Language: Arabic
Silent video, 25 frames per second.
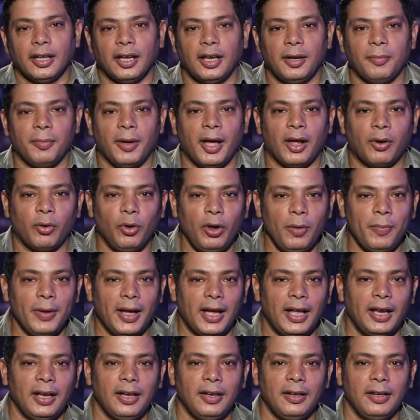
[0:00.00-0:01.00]
طيب هروح
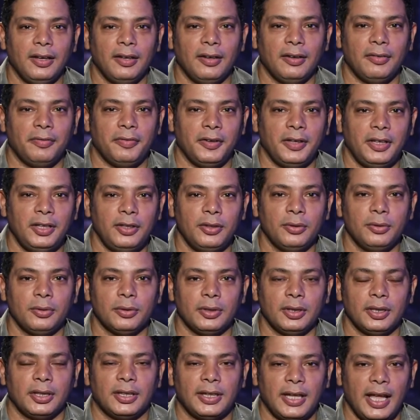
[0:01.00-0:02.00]
بقى
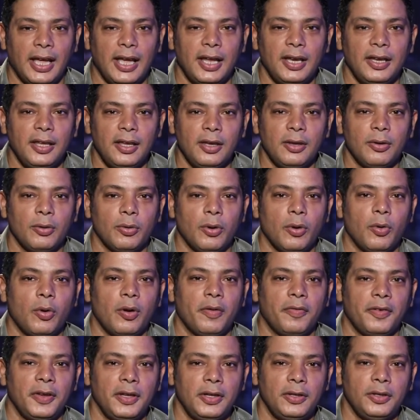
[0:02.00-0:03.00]
للفيديو التاني
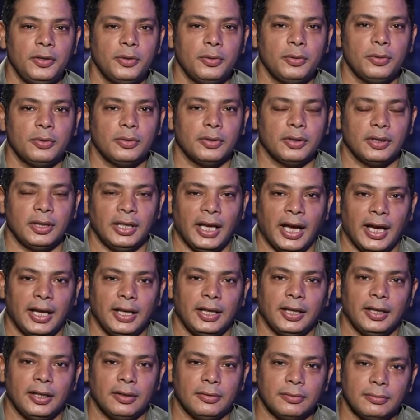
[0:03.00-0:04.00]
وهو فيديو
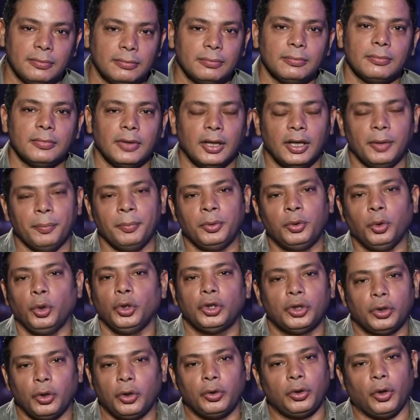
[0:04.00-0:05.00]
يعني بتوع
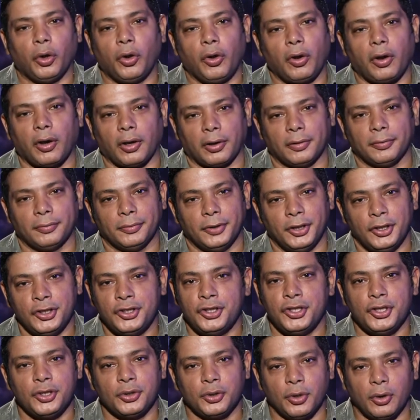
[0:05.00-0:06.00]
التيك توك
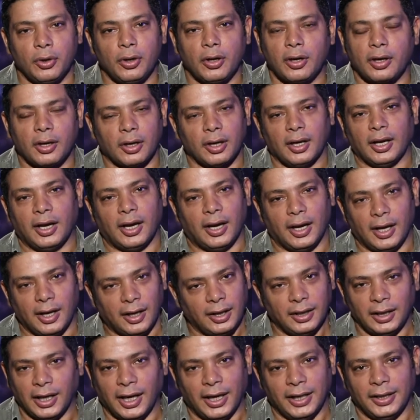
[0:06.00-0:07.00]
التيك توك
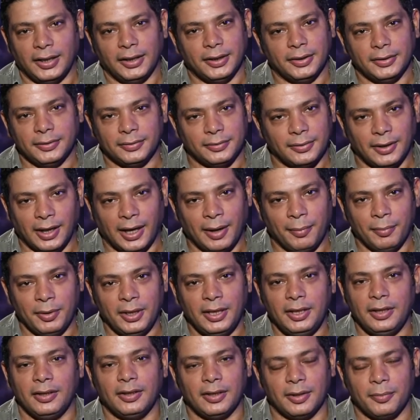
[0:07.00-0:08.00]
يعني
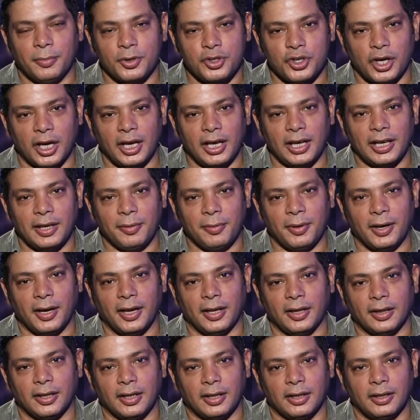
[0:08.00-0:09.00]
عاملين مشاكل كبيره
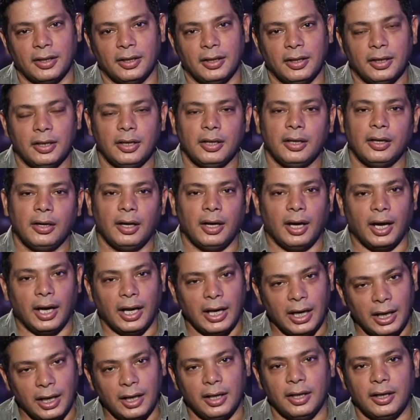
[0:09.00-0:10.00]
جدا
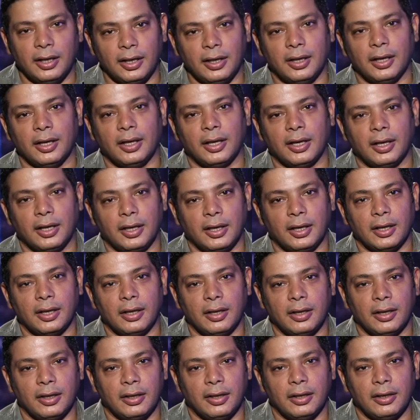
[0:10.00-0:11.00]
على
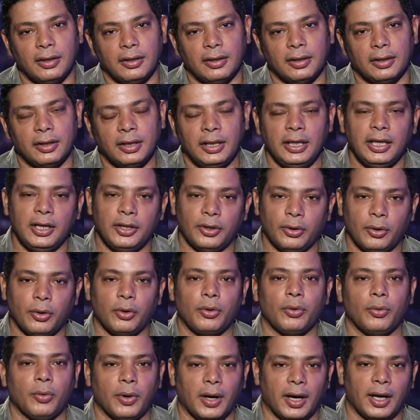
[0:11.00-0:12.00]
التيك
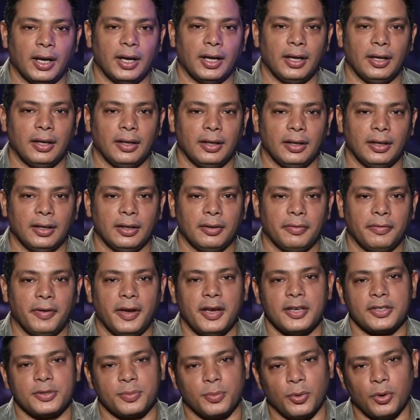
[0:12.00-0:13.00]
توك وعلى
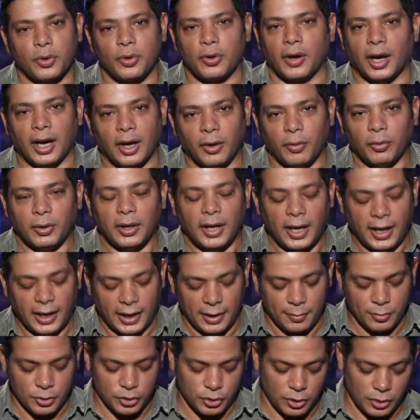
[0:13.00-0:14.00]
الفيسبوك وعلى كل
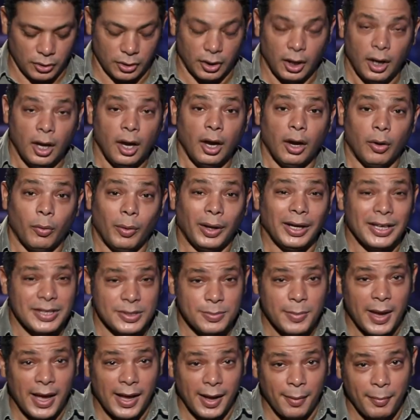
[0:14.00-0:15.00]
حاجه ما شاء الله واحده
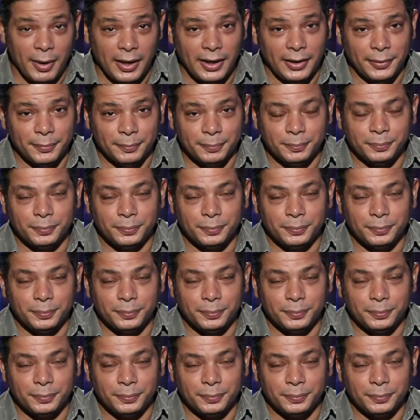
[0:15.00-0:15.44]
اسمها امل